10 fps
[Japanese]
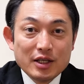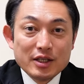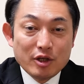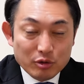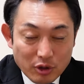
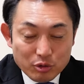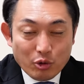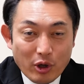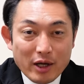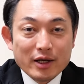いろんなこ
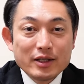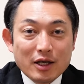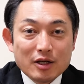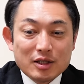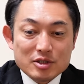とを考えな
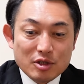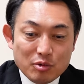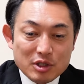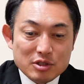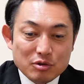がら確かに
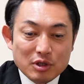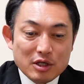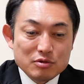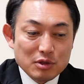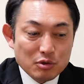私は都議
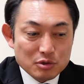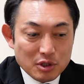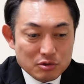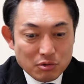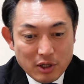会自民党
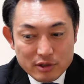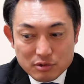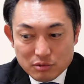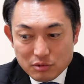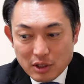政調会
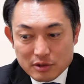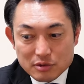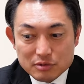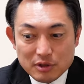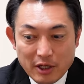長って役
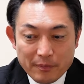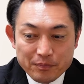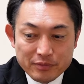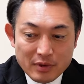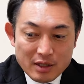職で
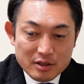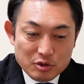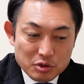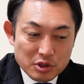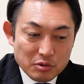
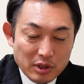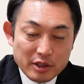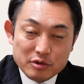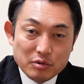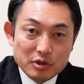組織の
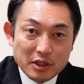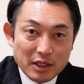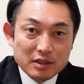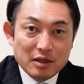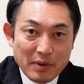代表には
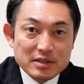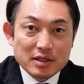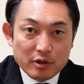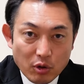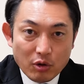なってま
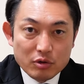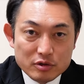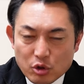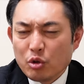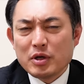すけど
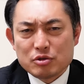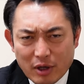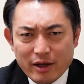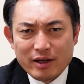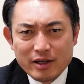それはそ
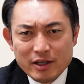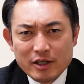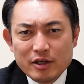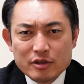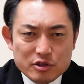れ
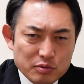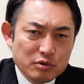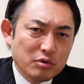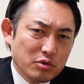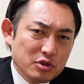自
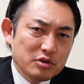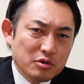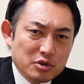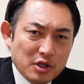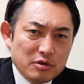分の個人
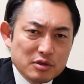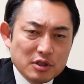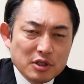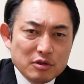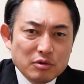として譲
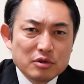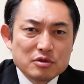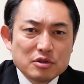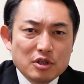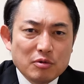れないところに
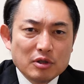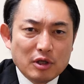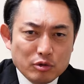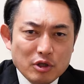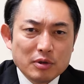ついては
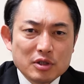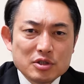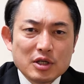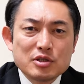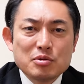たとえ
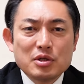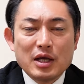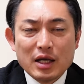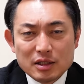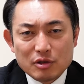私が1人
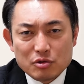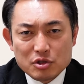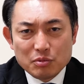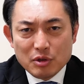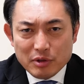であったと
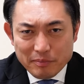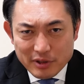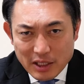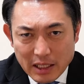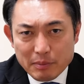してもでもやっ
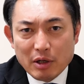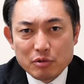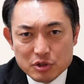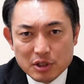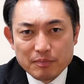ぱり仲間
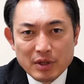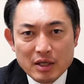欲しい。